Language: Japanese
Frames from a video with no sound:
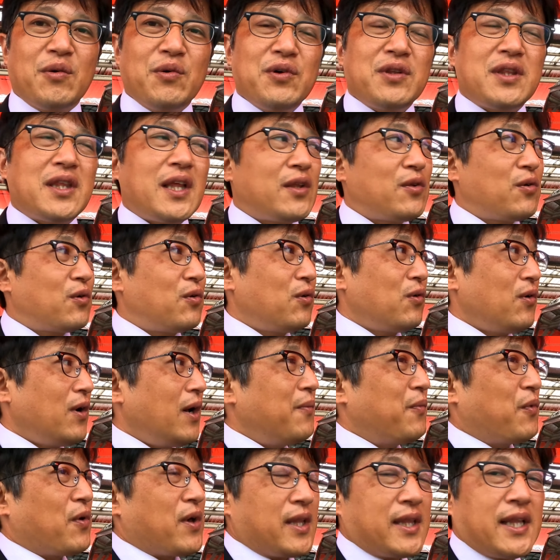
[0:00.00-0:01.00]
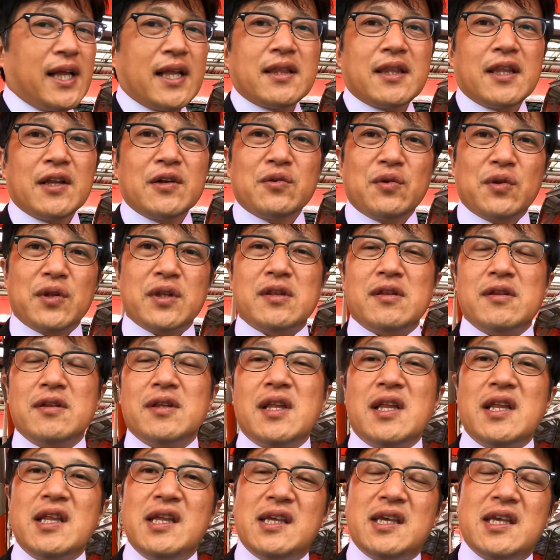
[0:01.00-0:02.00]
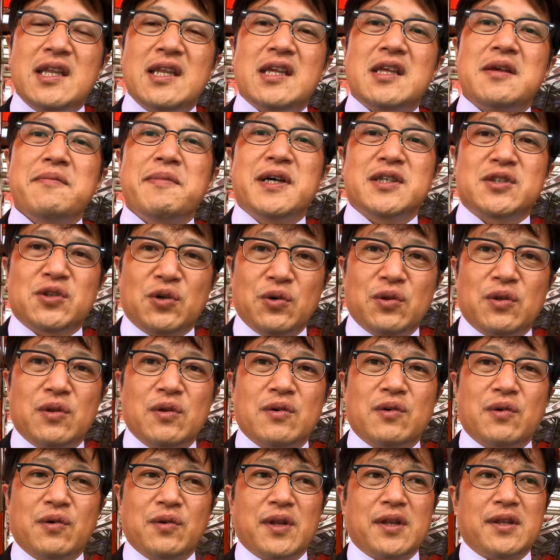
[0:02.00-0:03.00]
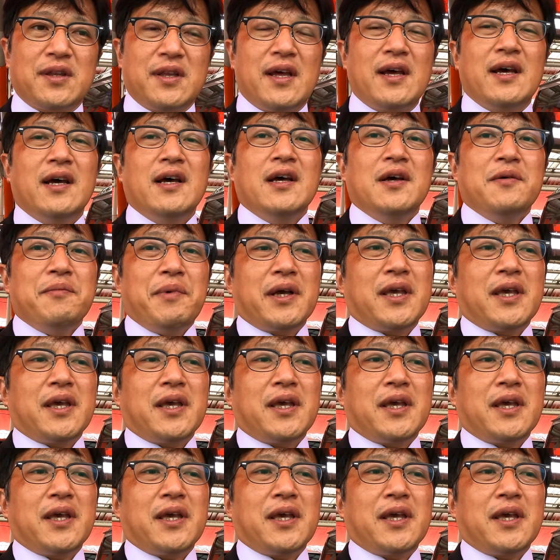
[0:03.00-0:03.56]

そういったところはもうへたってるので、ついでに一気に行きましょうということですね。